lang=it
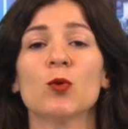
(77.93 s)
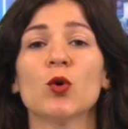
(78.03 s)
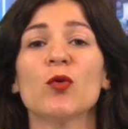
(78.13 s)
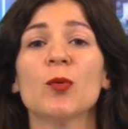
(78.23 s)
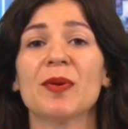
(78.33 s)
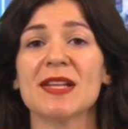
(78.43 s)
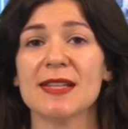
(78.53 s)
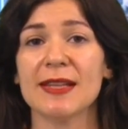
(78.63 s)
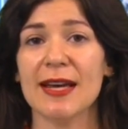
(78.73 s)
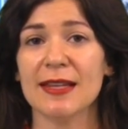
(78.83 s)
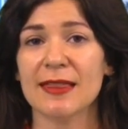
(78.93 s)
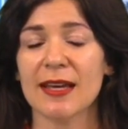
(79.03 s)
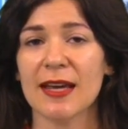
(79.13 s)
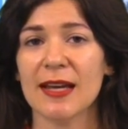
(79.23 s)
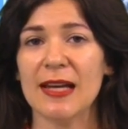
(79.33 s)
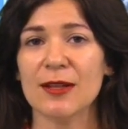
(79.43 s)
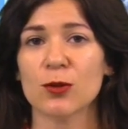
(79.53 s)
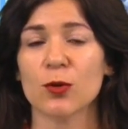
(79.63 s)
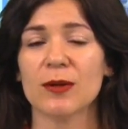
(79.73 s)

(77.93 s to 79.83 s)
ha un nuovo presidente eletto